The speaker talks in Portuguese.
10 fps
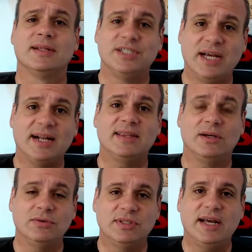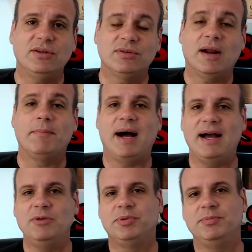gera até um certo
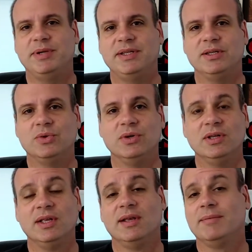trabalho para o empreendedor,